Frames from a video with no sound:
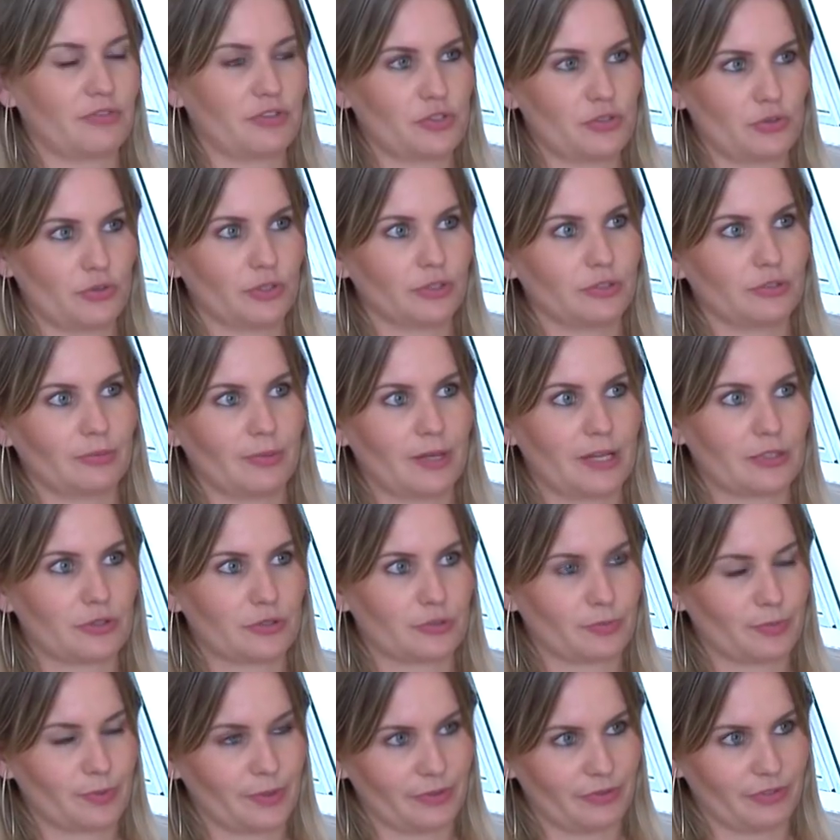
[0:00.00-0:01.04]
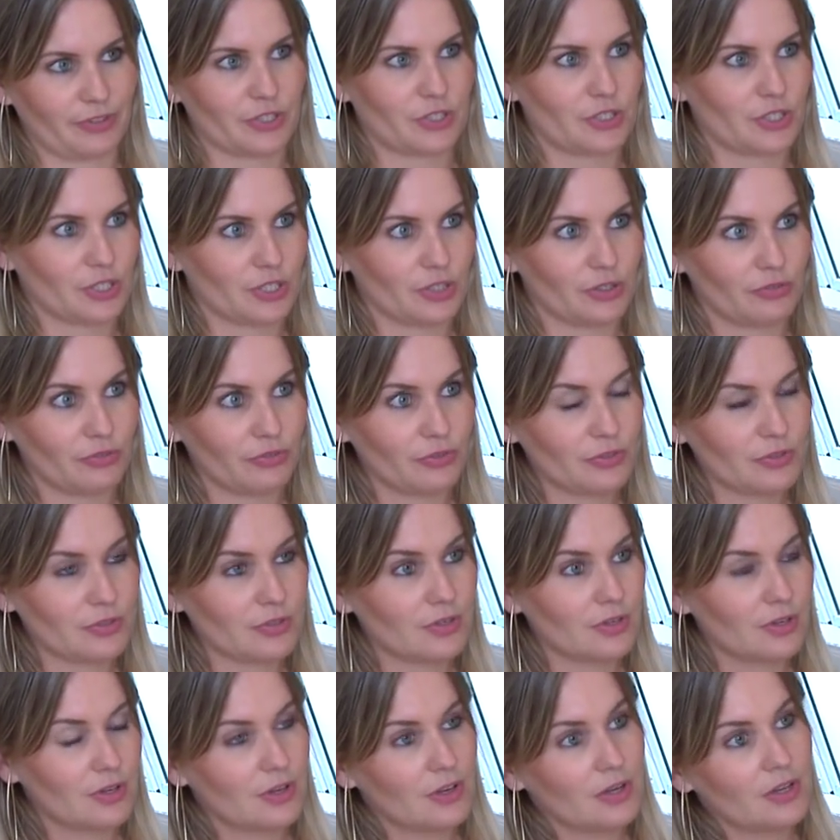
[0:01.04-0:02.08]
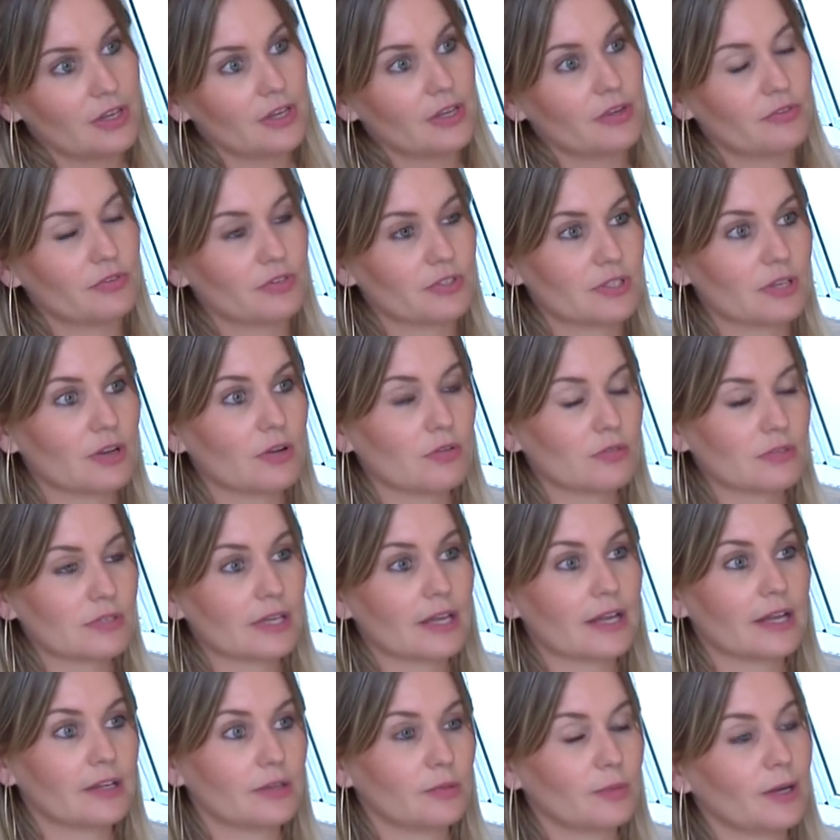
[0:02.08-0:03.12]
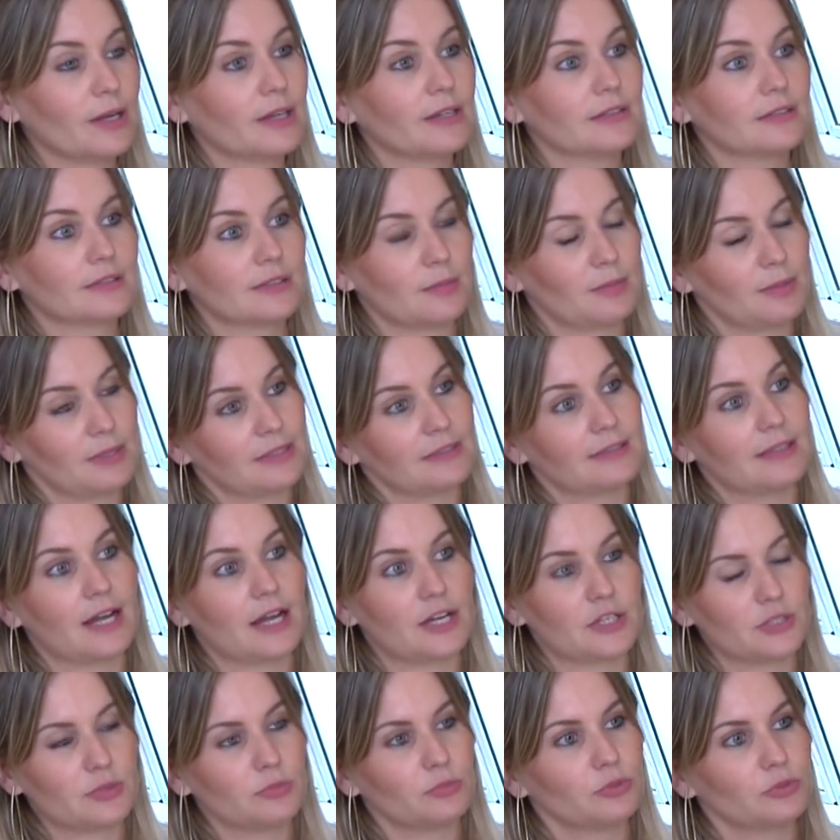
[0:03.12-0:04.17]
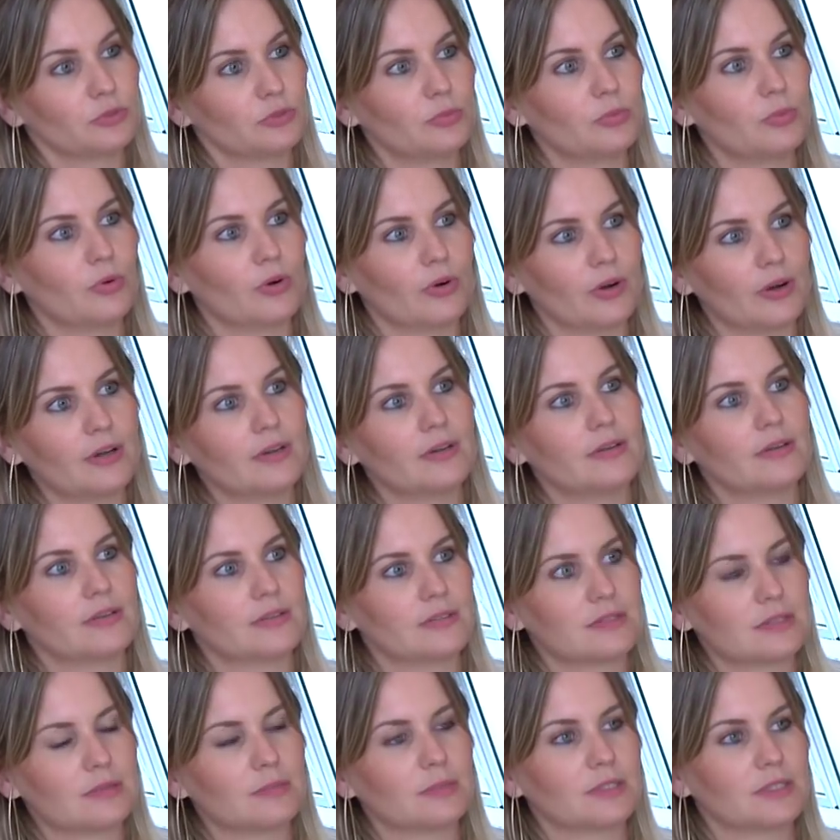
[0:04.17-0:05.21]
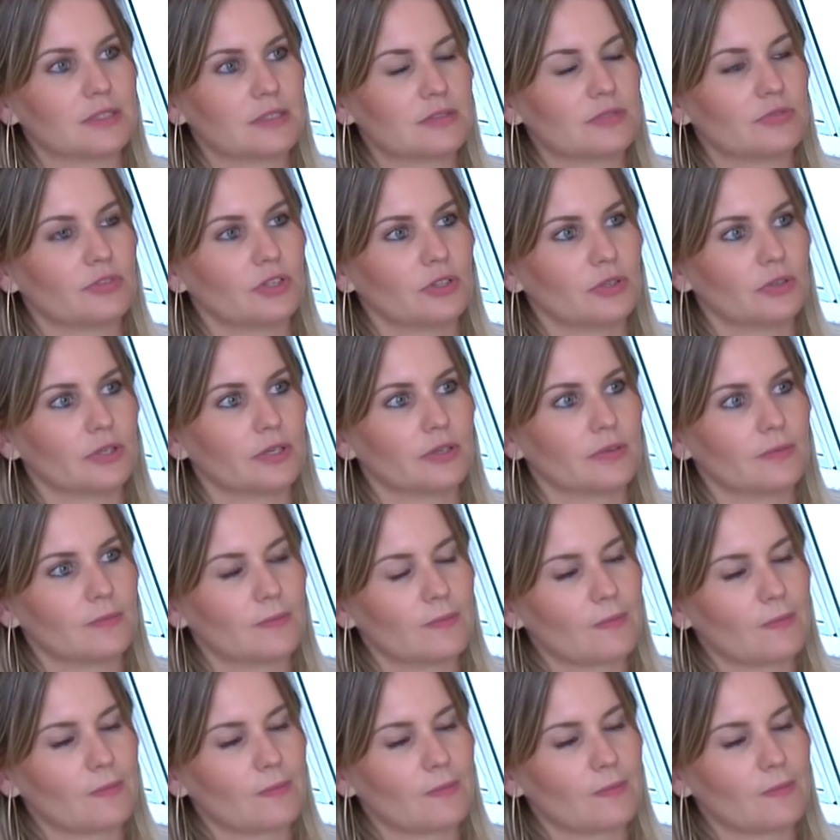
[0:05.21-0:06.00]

28 metros privativos e você consegue uma rentabilidade muito boa em cima desse valor.